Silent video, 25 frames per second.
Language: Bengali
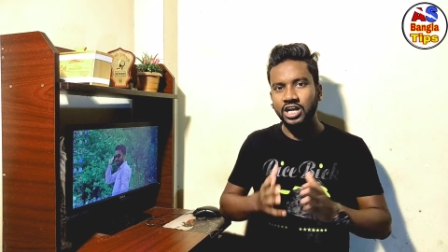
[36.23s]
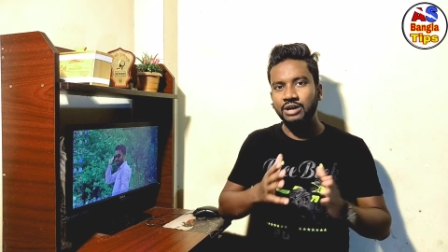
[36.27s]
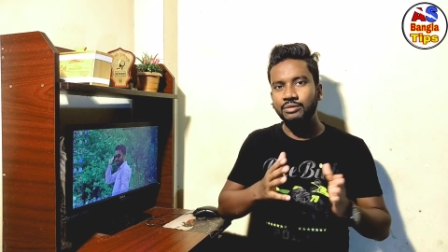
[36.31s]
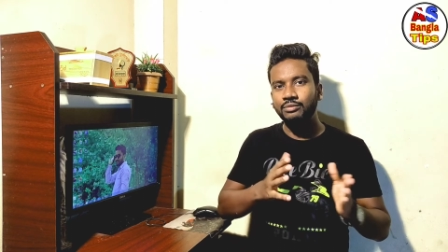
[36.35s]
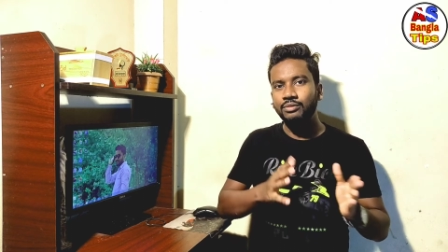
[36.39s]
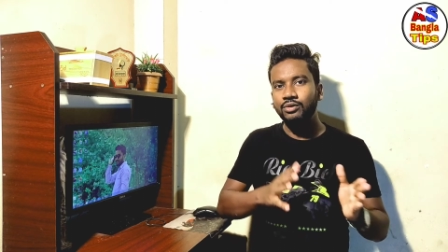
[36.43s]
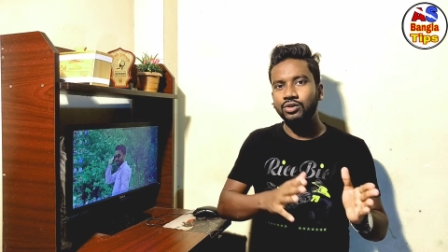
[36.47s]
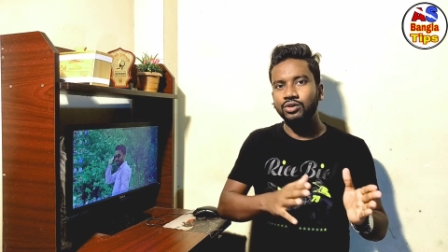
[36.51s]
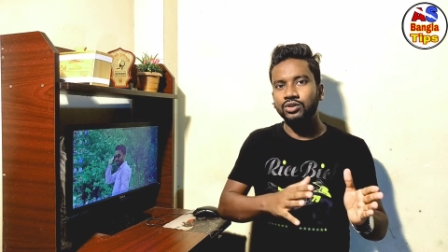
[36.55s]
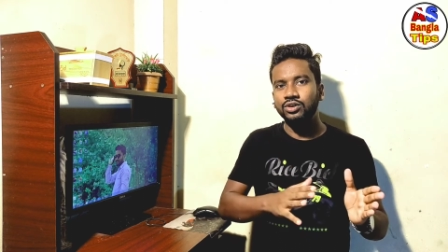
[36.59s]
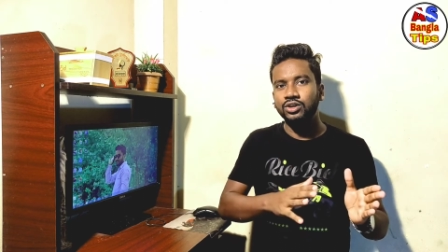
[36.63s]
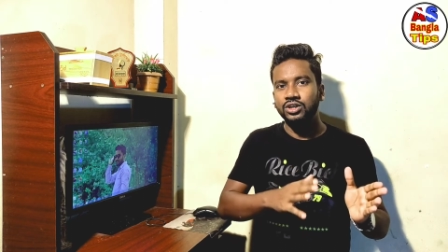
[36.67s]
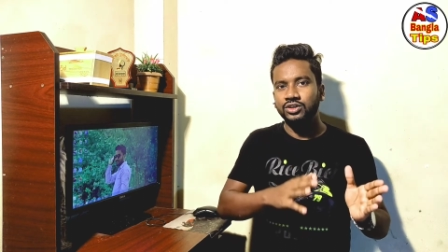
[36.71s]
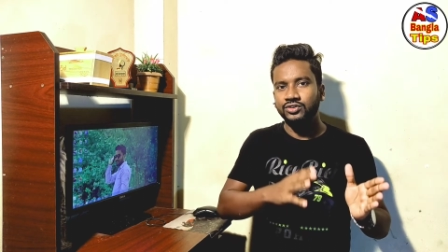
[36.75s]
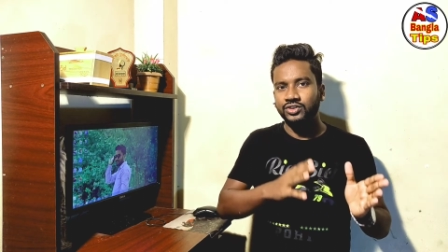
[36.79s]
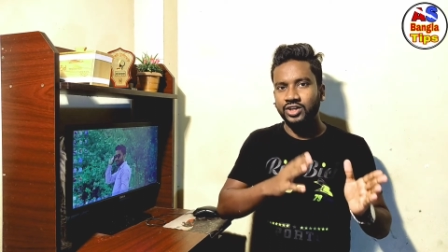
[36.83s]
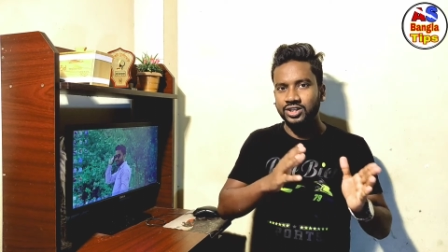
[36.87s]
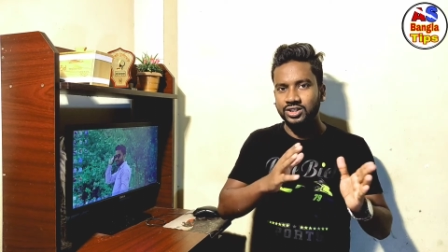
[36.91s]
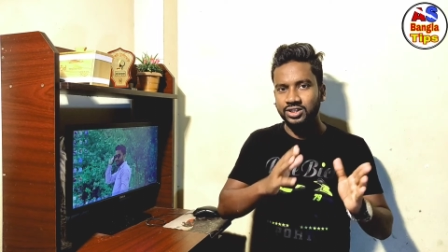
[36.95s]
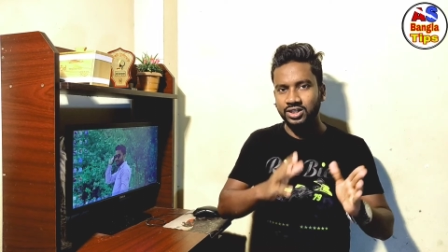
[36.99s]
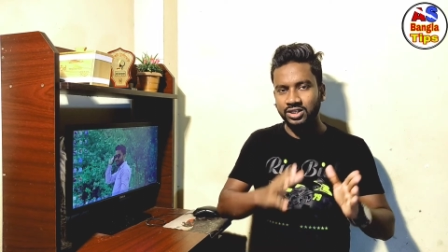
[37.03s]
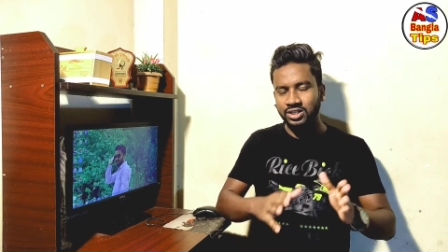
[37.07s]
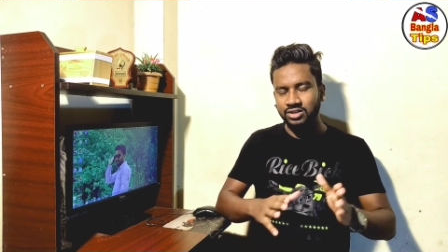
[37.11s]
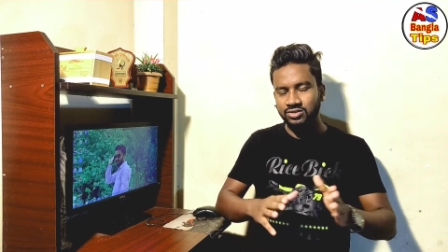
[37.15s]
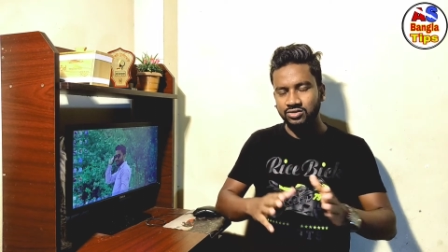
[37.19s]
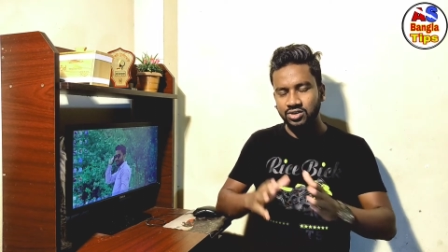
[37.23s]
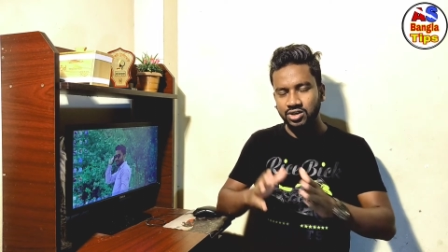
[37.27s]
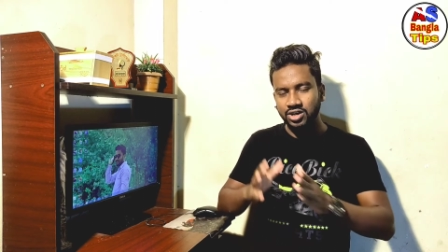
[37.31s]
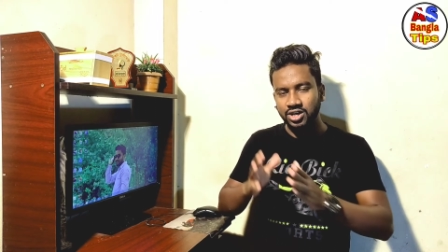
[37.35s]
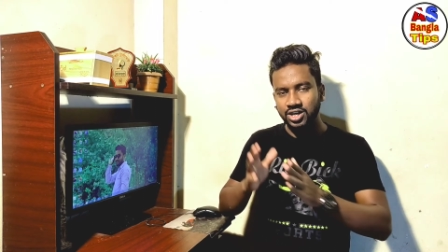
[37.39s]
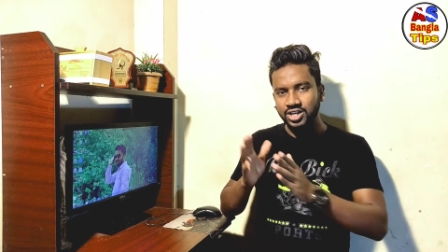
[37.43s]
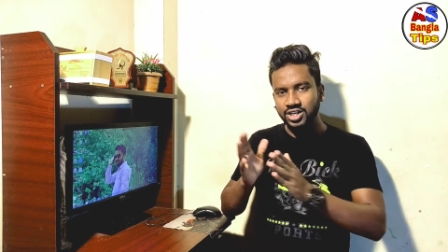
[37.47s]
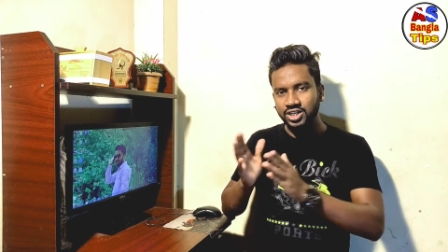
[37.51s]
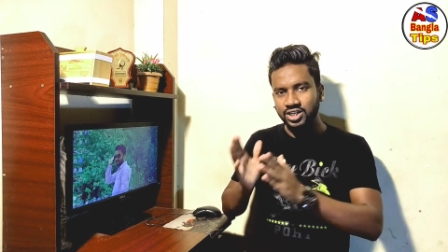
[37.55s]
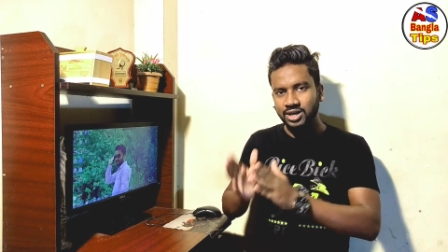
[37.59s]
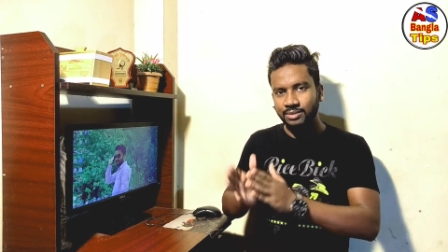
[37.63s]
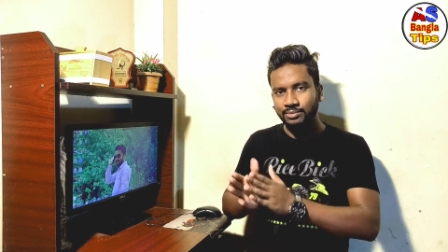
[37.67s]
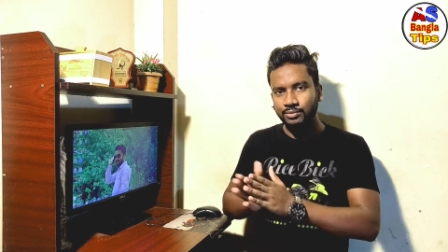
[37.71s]
এবং তার সাথে যদি
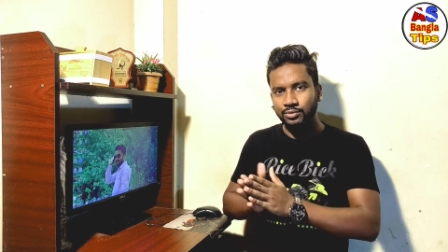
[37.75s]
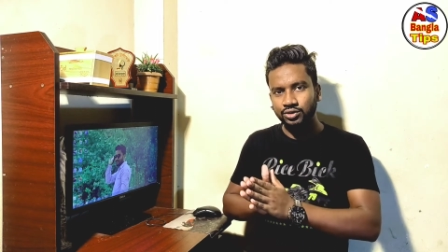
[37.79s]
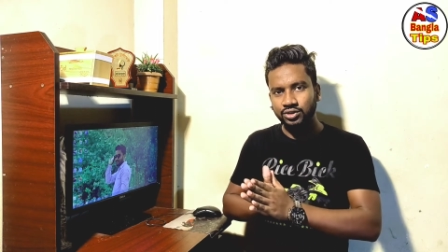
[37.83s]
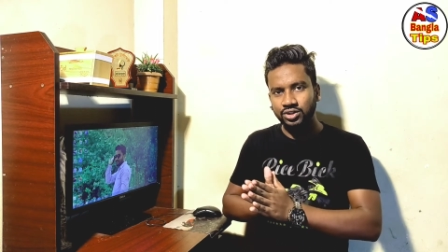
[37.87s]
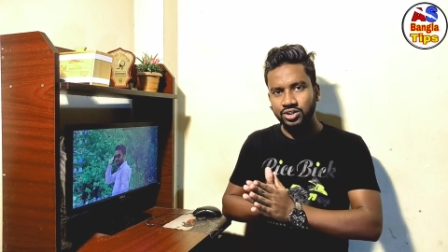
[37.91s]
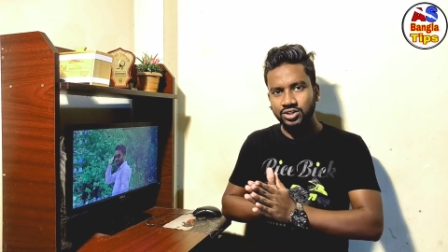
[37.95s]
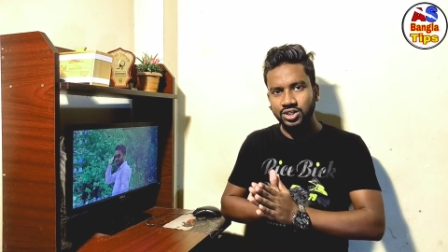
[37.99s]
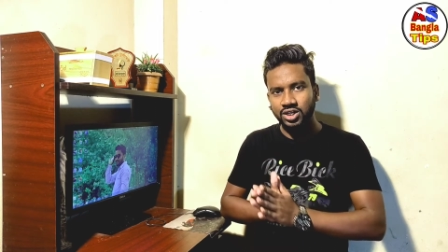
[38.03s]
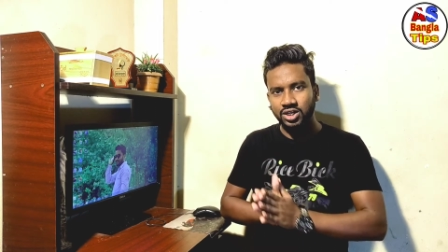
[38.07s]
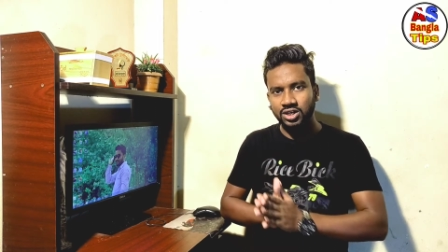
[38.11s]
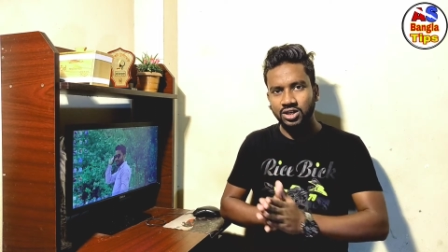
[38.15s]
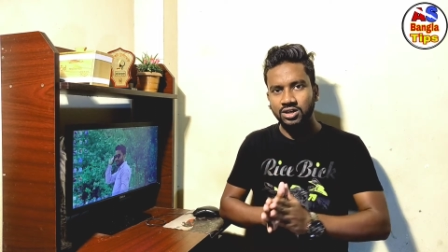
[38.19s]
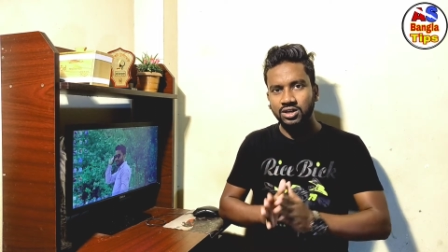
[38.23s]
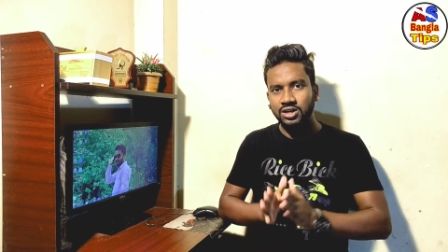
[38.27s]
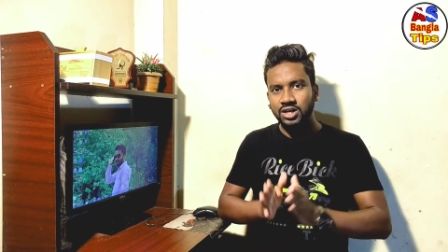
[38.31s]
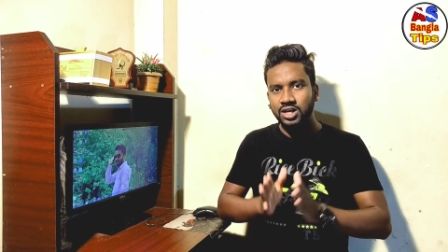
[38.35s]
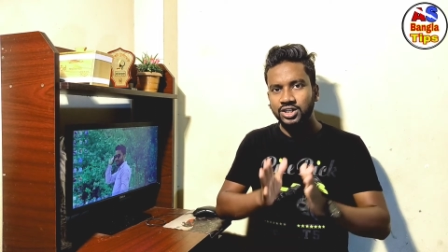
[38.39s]
ইনকাম করতে চান